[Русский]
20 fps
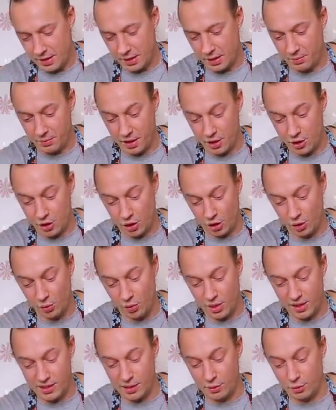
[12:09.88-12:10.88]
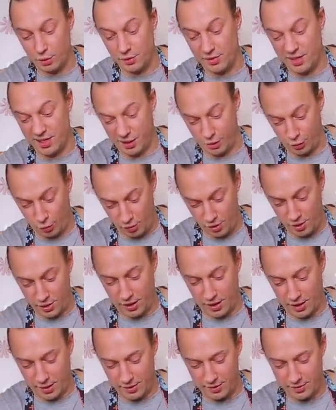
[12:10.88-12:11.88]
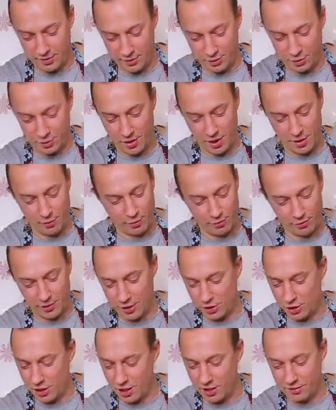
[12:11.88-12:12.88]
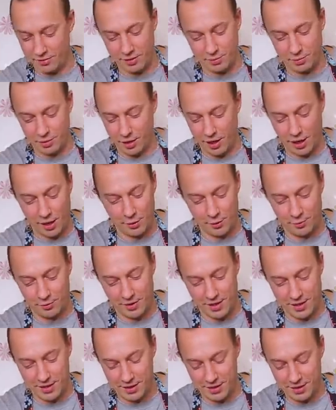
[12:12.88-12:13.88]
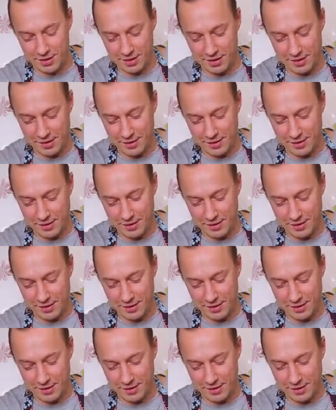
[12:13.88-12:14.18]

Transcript: там, конечно, лука зеленого столько, что я его вначале выбираю весь,